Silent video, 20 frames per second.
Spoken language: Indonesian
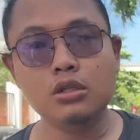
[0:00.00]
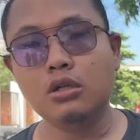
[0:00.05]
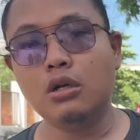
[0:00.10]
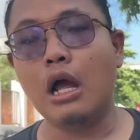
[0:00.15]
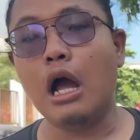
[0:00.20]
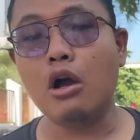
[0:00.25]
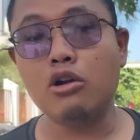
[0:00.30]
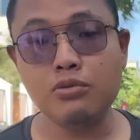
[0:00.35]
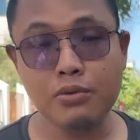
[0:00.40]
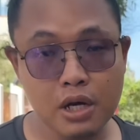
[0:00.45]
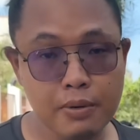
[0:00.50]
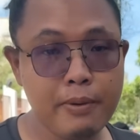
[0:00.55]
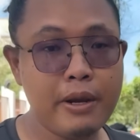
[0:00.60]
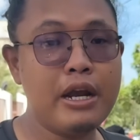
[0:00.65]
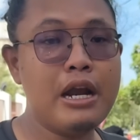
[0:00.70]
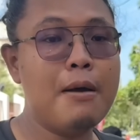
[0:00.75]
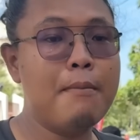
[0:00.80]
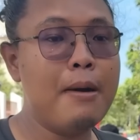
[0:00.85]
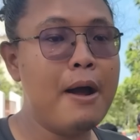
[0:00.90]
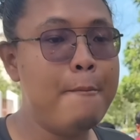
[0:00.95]
aku sebenarnya
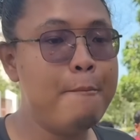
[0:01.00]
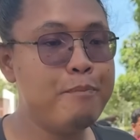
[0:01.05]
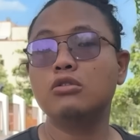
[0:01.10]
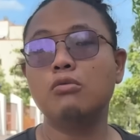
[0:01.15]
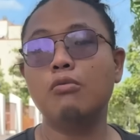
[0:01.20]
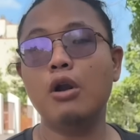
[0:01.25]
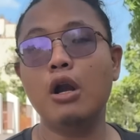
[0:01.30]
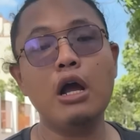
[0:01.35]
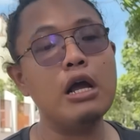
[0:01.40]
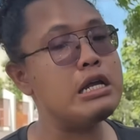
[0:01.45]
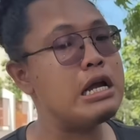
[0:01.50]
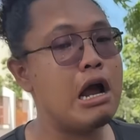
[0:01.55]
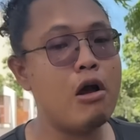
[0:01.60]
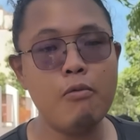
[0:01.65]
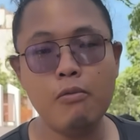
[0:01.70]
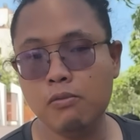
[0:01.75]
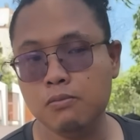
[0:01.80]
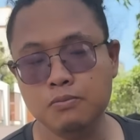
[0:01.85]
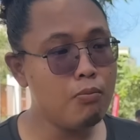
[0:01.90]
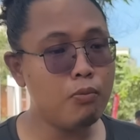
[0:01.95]
pengen nambah mana nggak sanggup
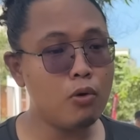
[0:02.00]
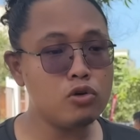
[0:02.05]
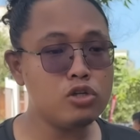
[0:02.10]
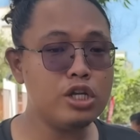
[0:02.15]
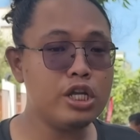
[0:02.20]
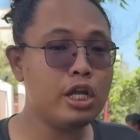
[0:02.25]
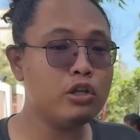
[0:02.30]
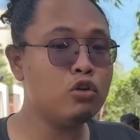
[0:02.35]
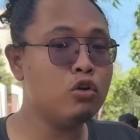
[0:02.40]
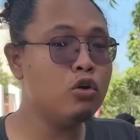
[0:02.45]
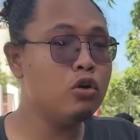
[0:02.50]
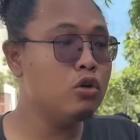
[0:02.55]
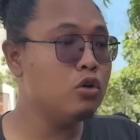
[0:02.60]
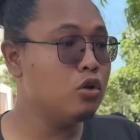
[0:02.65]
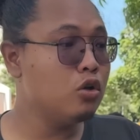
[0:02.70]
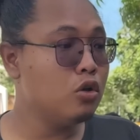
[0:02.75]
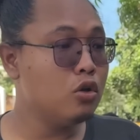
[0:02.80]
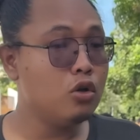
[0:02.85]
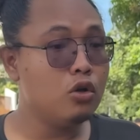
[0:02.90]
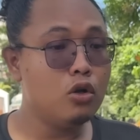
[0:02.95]
porsinya tuh
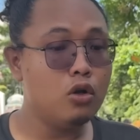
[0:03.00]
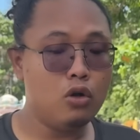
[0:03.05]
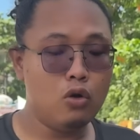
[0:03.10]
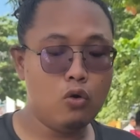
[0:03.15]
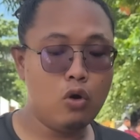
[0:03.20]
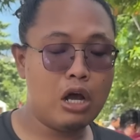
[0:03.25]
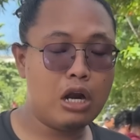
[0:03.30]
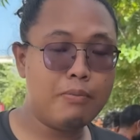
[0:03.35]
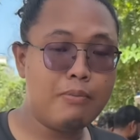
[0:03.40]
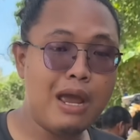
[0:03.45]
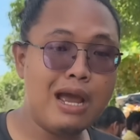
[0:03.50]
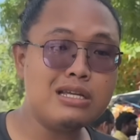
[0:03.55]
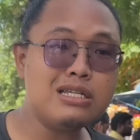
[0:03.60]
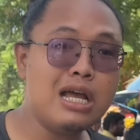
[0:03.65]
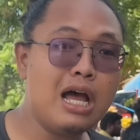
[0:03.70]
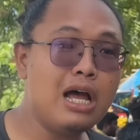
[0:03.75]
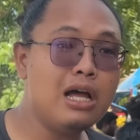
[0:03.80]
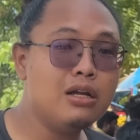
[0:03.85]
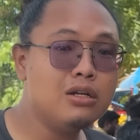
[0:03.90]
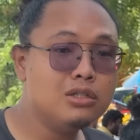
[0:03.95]
luar
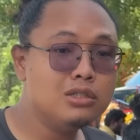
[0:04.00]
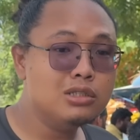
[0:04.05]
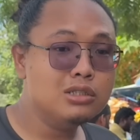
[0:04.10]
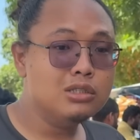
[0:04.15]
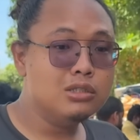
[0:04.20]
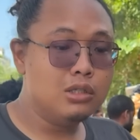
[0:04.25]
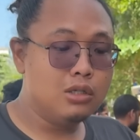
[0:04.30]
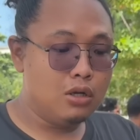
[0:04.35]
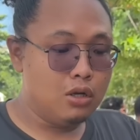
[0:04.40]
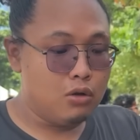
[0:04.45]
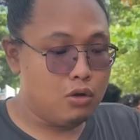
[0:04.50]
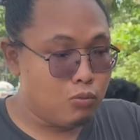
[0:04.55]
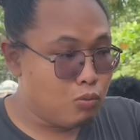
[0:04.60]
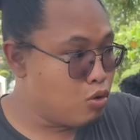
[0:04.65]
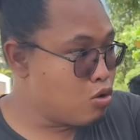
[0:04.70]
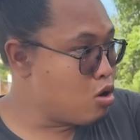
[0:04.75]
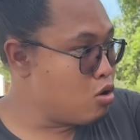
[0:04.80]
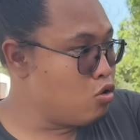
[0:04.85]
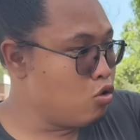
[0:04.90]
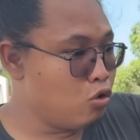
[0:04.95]
biasa
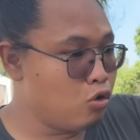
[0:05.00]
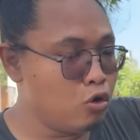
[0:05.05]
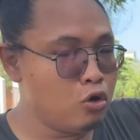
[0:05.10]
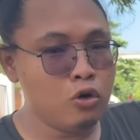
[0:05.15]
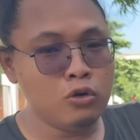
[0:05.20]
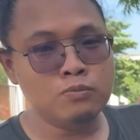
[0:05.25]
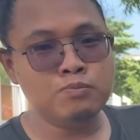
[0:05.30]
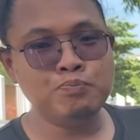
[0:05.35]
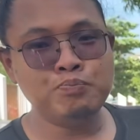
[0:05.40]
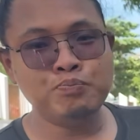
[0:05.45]
gunung gunung